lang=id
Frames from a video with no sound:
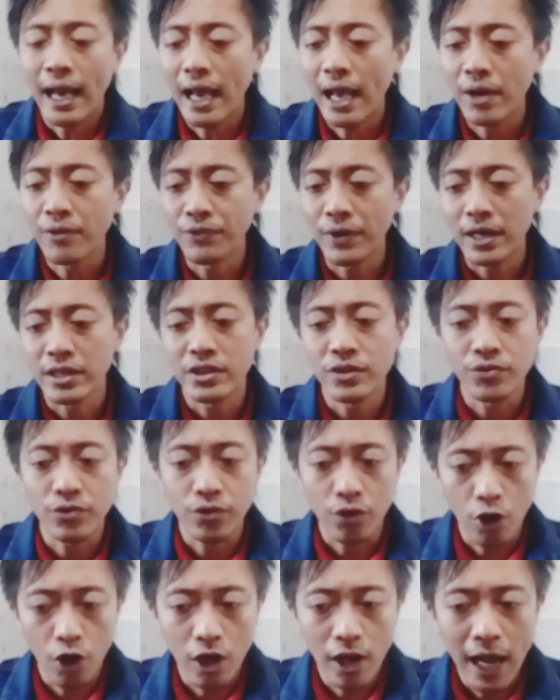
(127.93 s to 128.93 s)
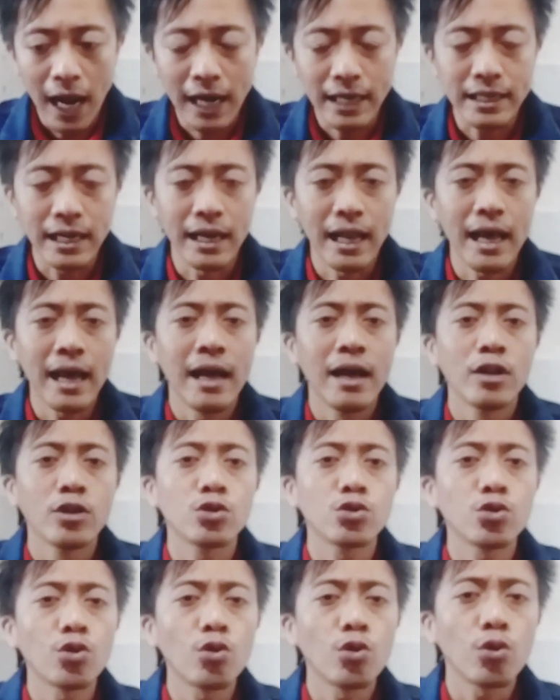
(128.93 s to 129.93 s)
effective call adalah
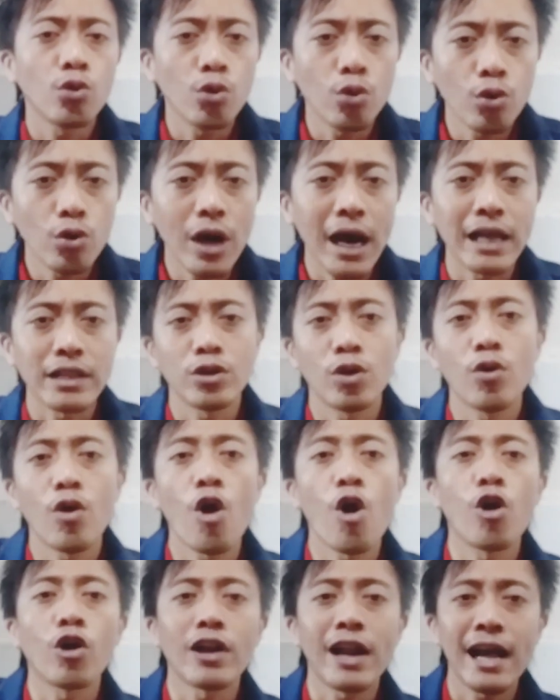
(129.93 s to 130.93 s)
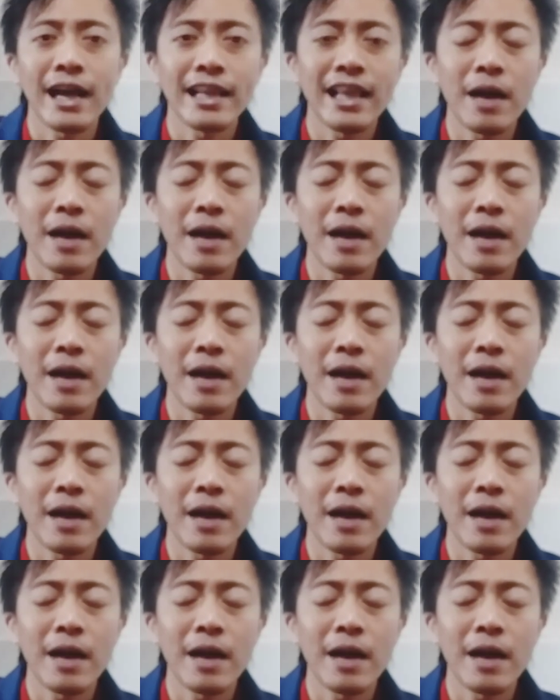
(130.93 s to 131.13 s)
toko atau orang